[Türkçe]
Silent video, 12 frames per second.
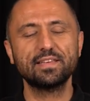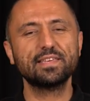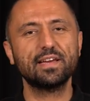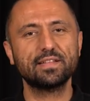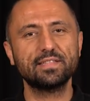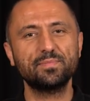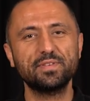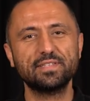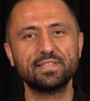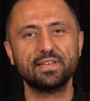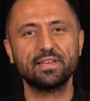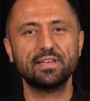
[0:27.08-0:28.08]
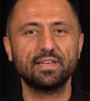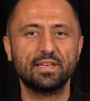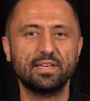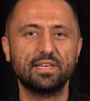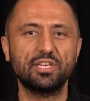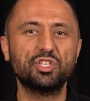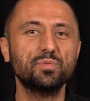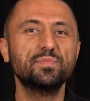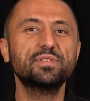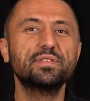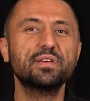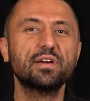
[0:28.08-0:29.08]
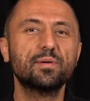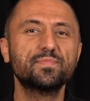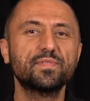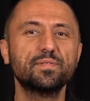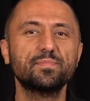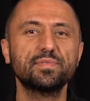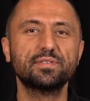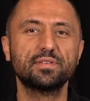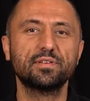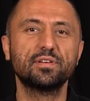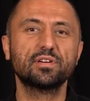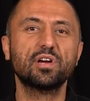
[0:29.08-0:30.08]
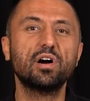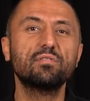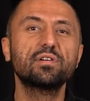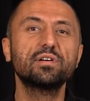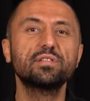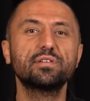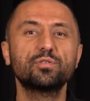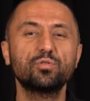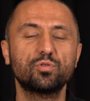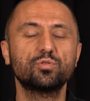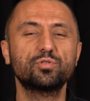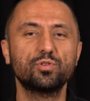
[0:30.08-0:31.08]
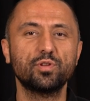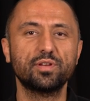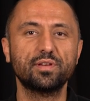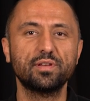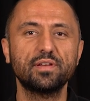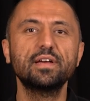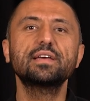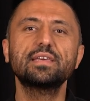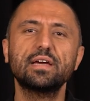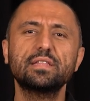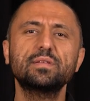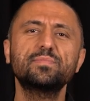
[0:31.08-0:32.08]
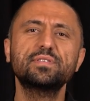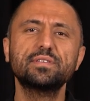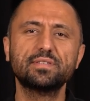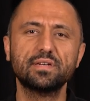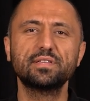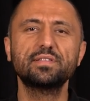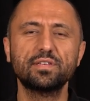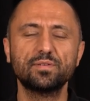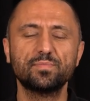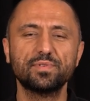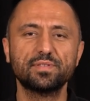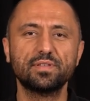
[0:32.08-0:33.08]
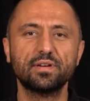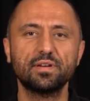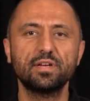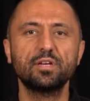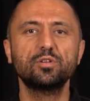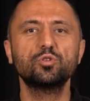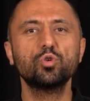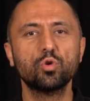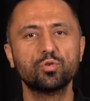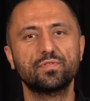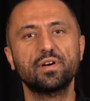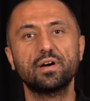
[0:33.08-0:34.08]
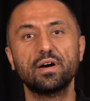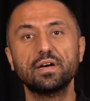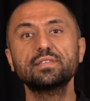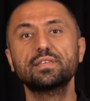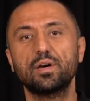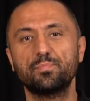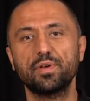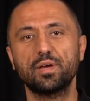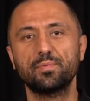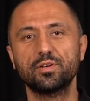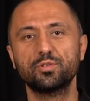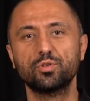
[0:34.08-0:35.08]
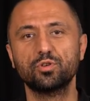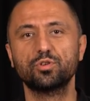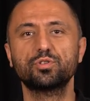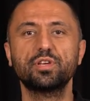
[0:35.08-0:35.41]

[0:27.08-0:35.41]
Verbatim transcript: kendimizle içimizde yaptığımız kavgaları, gürültüleri kendimizi tanıdığımızda çok daha az yapmaya başlıyoruz.